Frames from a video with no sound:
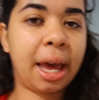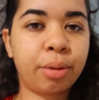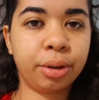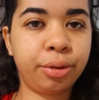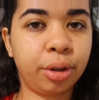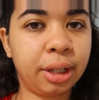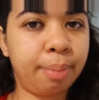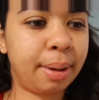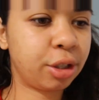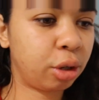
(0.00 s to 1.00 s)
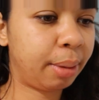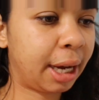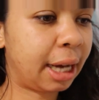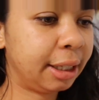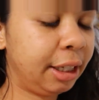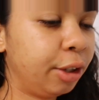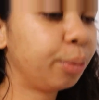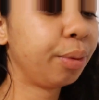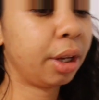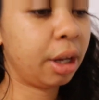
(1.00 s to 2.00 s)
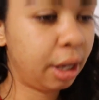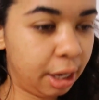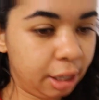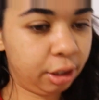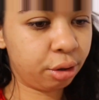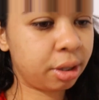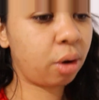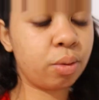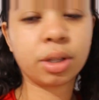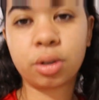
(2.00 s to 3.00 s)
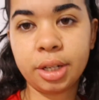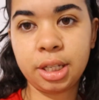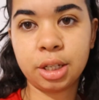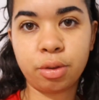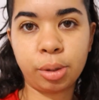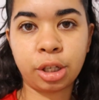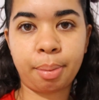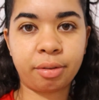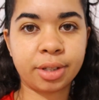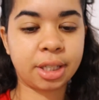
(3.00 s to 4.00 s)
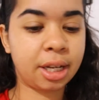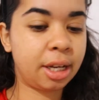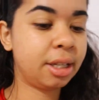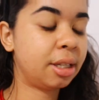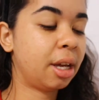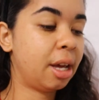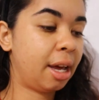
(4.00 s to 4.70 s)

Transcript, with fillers: Aí quando foi ontem ele passou no mercadinho, ele trouxe algumas coisinhas, vou mostrar pra vocês.